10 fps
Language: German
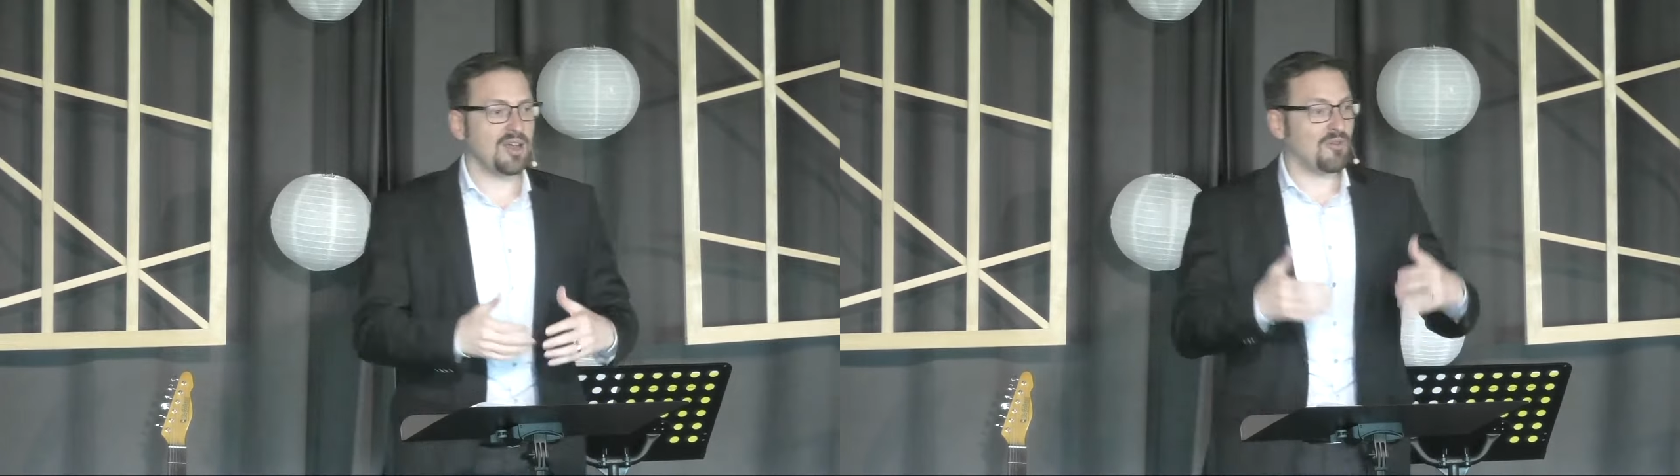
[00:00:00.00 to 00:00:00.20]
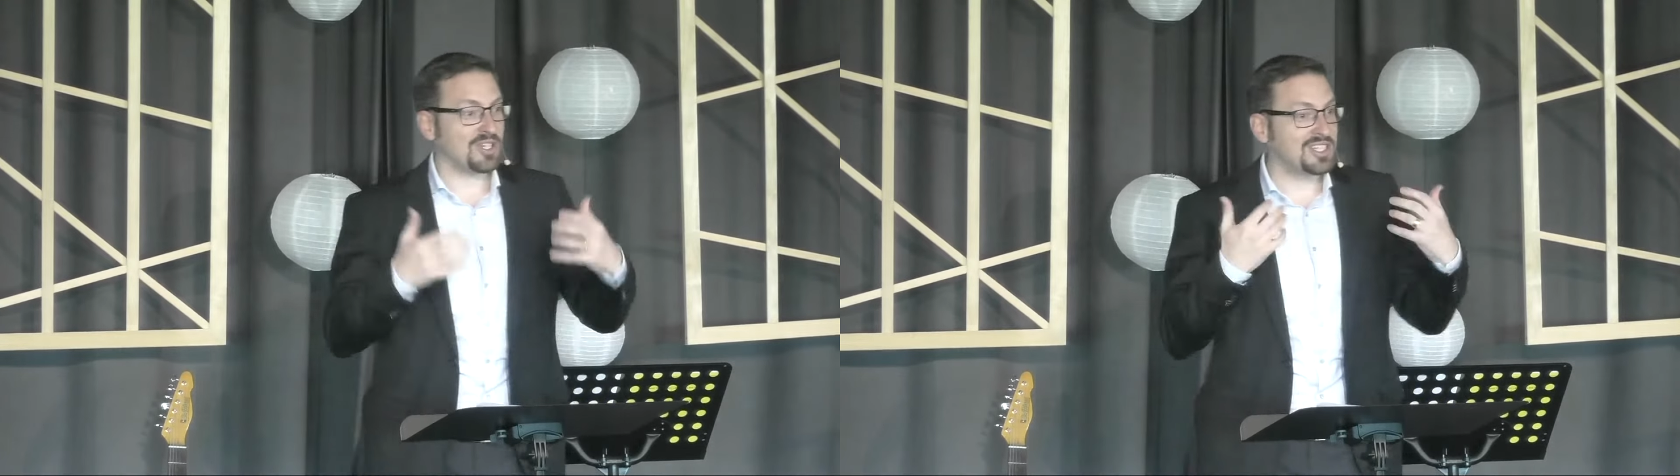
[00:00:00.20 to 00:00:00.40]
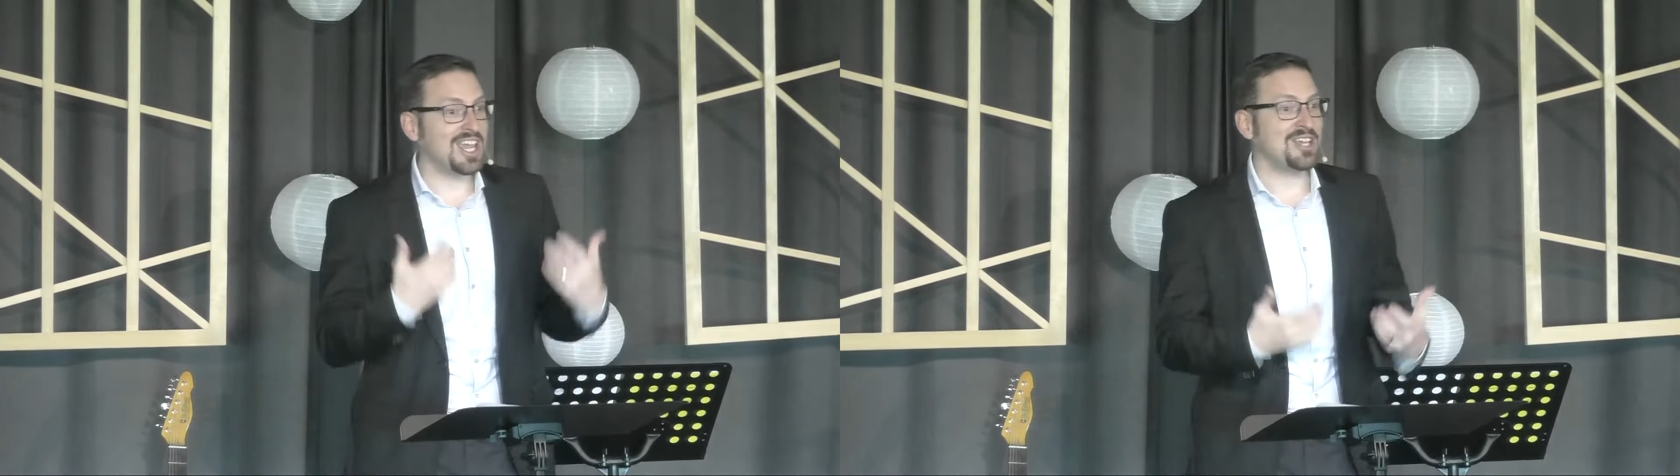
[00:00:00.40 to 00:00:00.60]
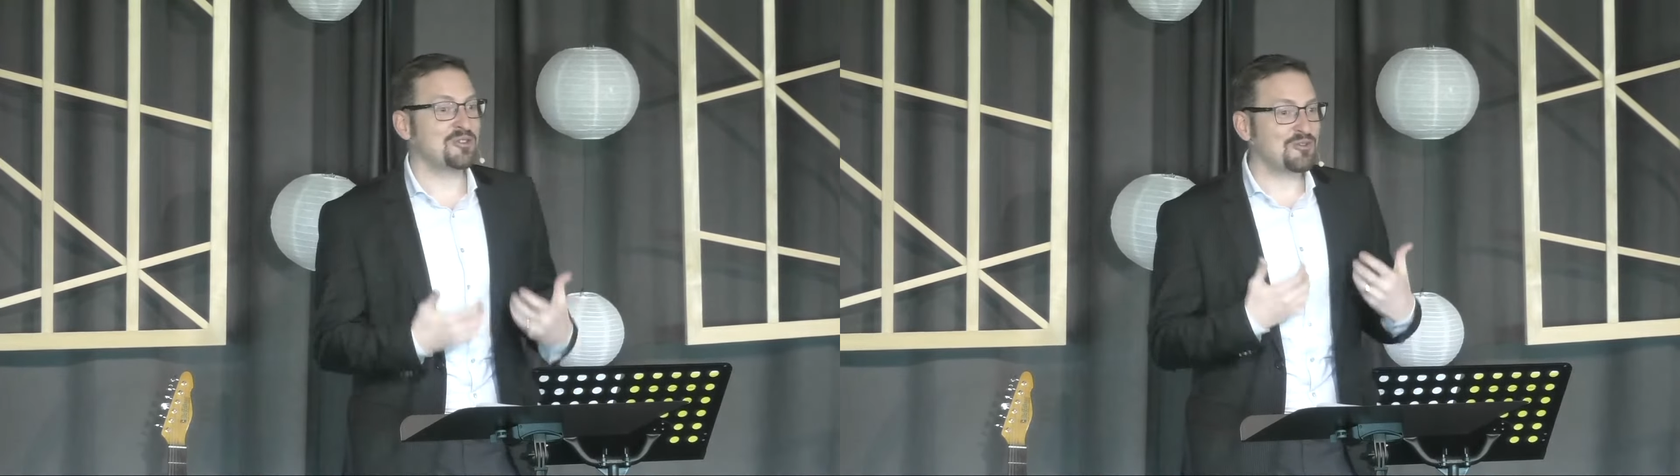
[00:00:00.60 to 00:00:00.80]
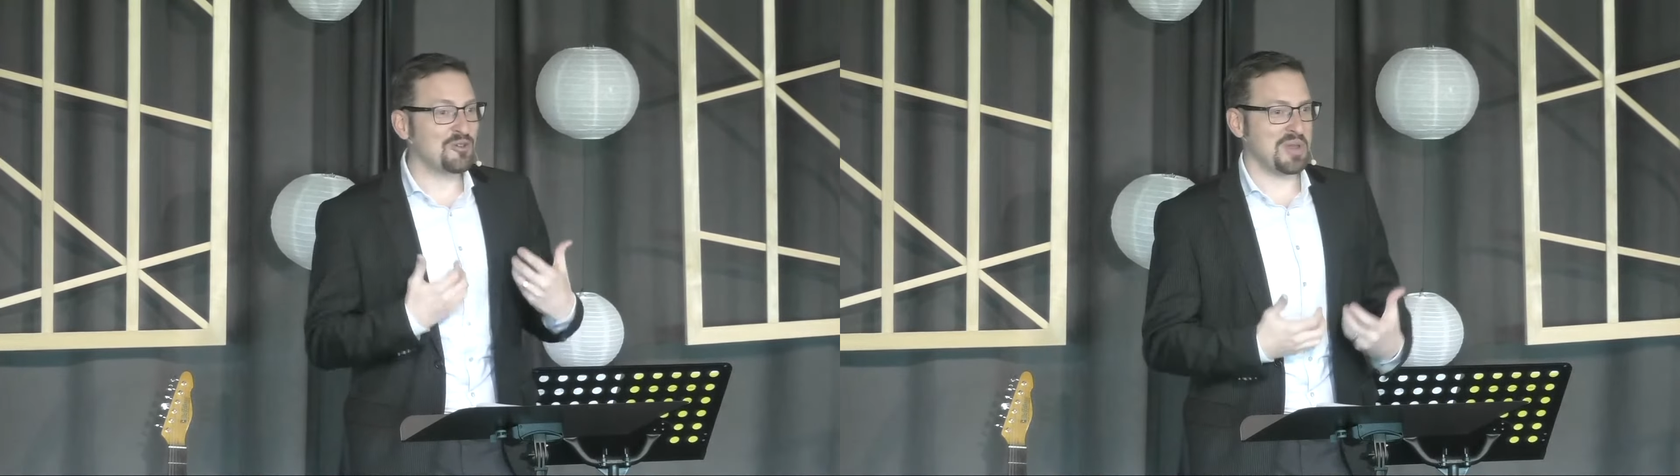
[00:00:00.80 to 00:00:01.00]
was
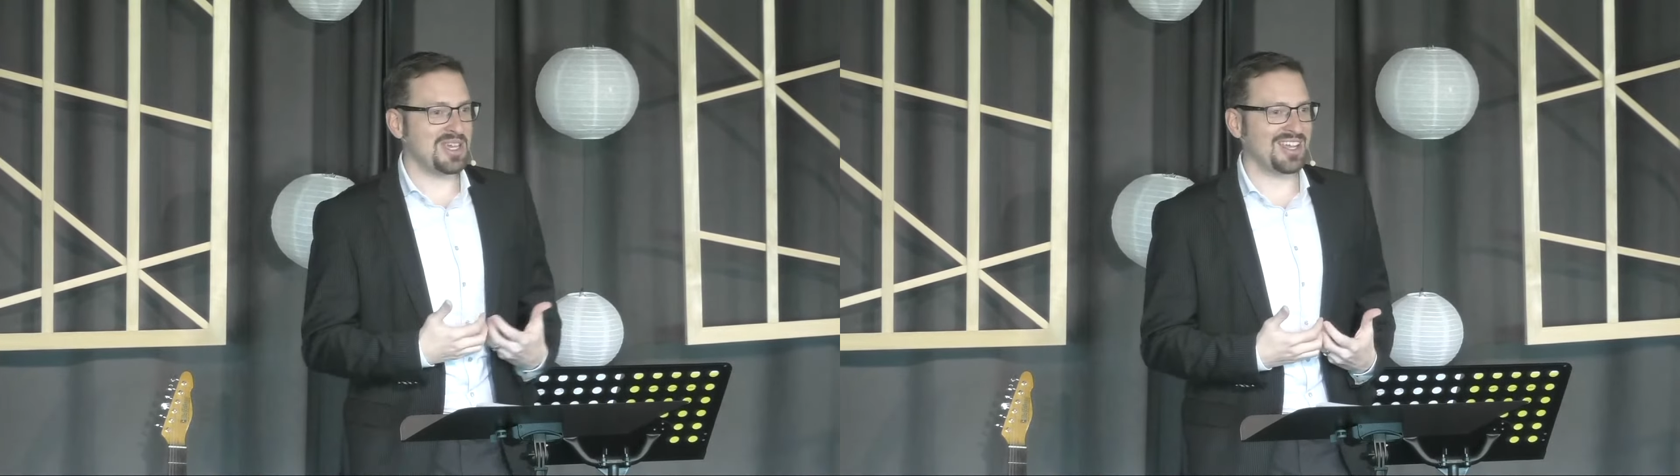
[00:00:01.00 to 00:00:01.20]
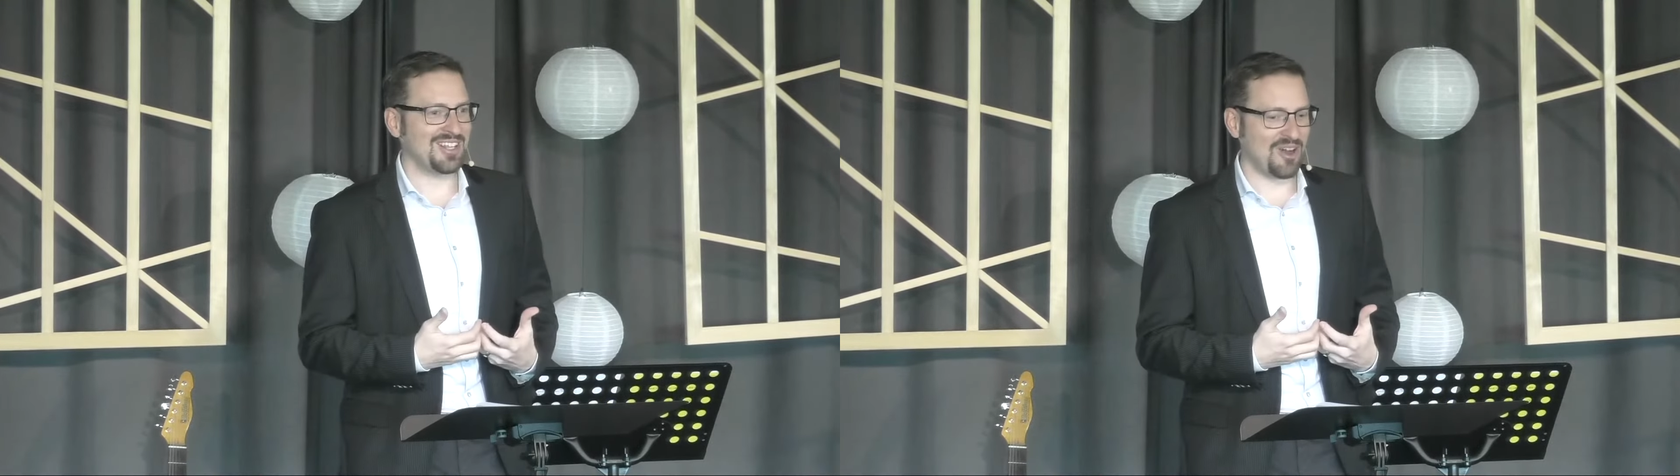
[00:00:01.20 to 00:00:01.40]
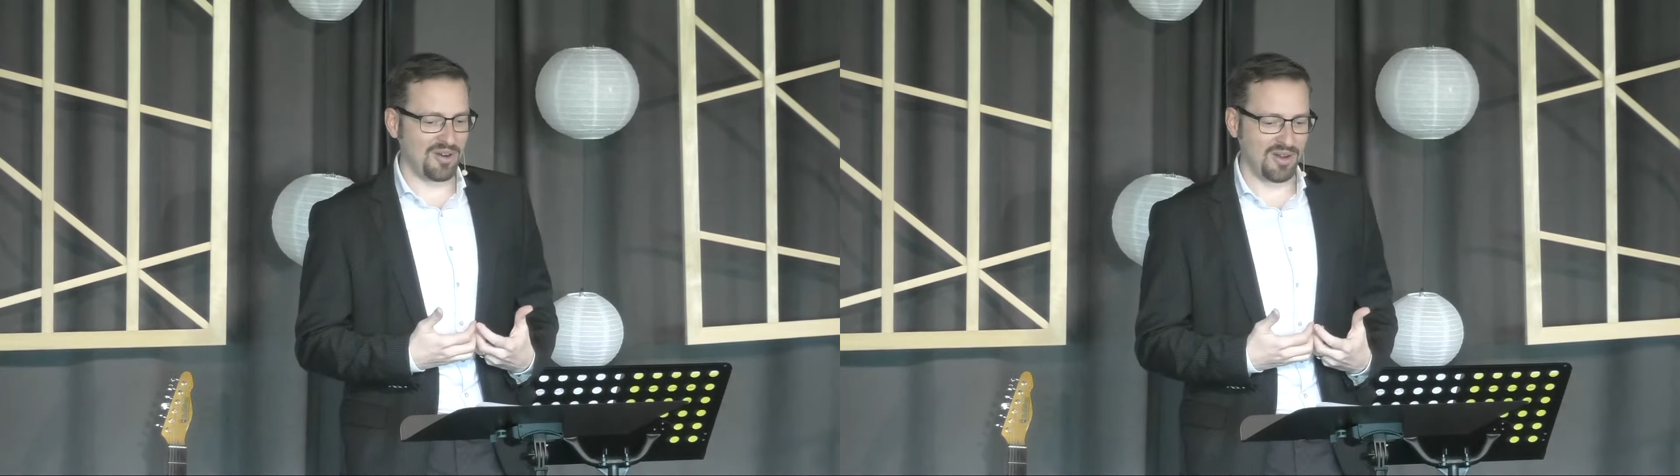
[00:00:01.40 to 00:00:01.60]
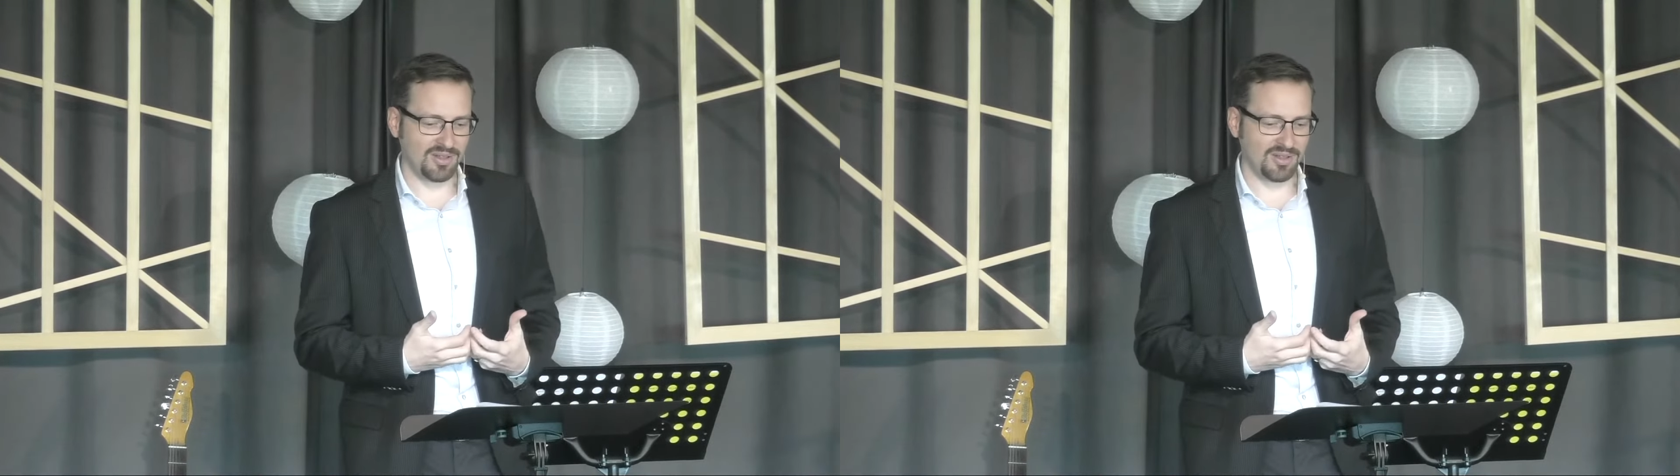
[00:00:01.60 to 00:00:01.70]
Jesus für mich getan